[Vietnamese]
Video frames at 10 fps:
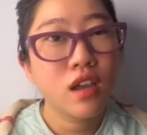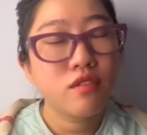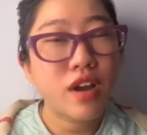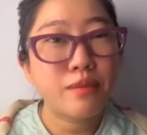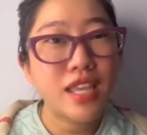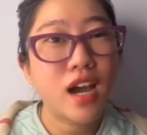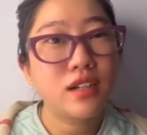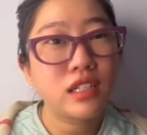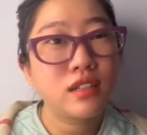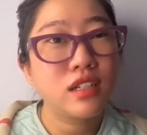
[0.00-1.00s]
và bây giờ
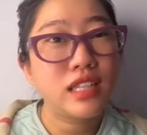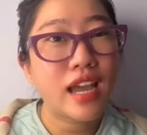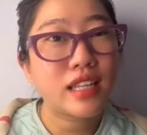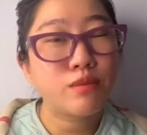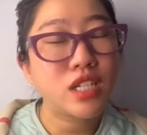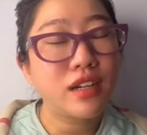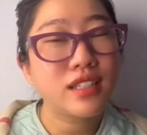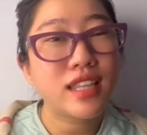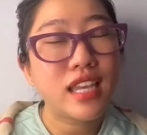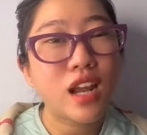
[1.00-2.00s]
người ta tâm sự người
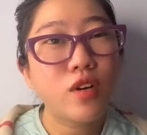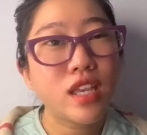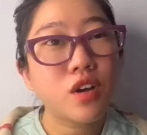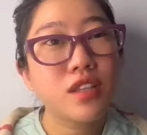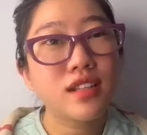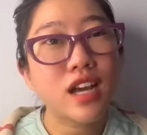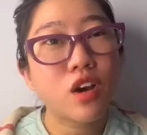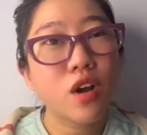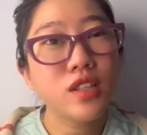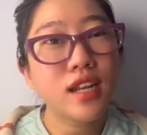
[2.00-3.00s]
ta chỉ nói vậy thôi chứ người ta
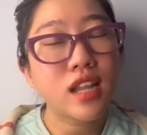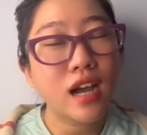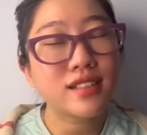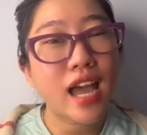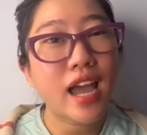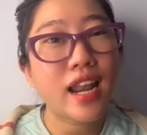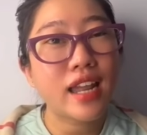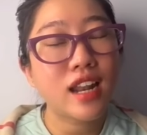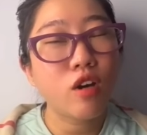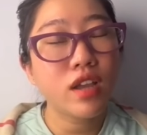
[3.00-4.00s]
có nói tên thật người ta hay
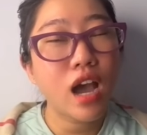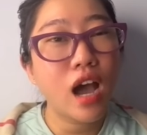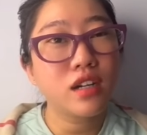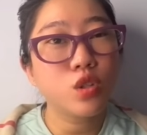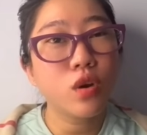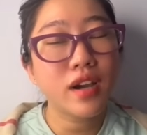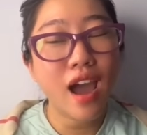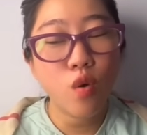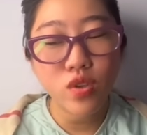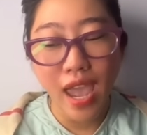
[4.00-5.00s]
là nói ờ, tôi ở
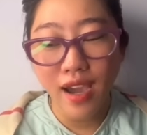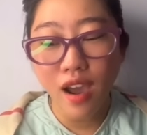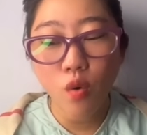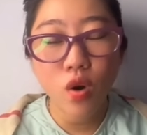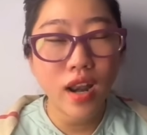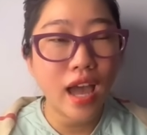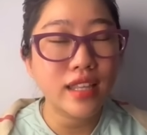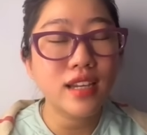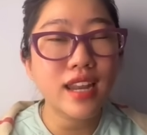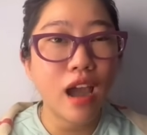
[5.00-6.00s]
đâu nhà ở đâu hay là
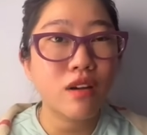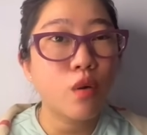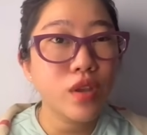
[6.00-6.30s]
như thế nào đâu